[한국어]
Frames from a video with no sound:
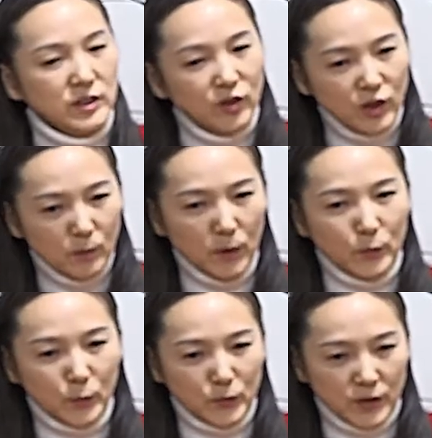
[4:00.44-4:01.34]
인터넷
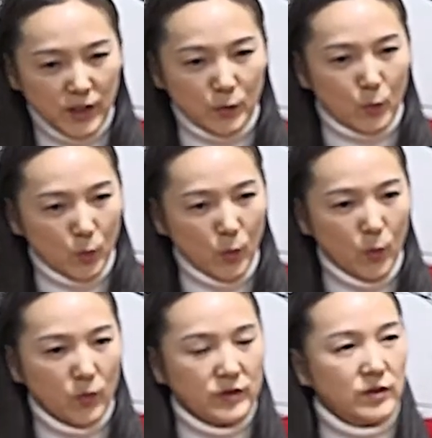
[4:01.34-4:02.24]
봐도 그게
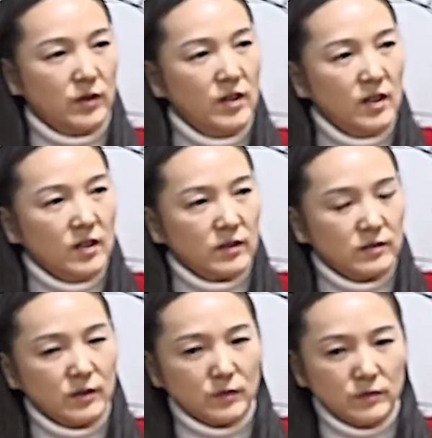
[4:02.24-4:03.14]
있고. 그래서 아,
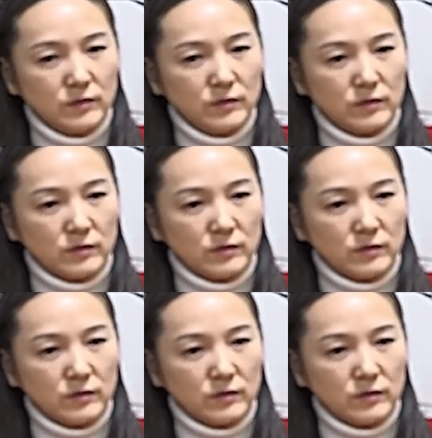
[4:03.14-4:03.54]
네, 그,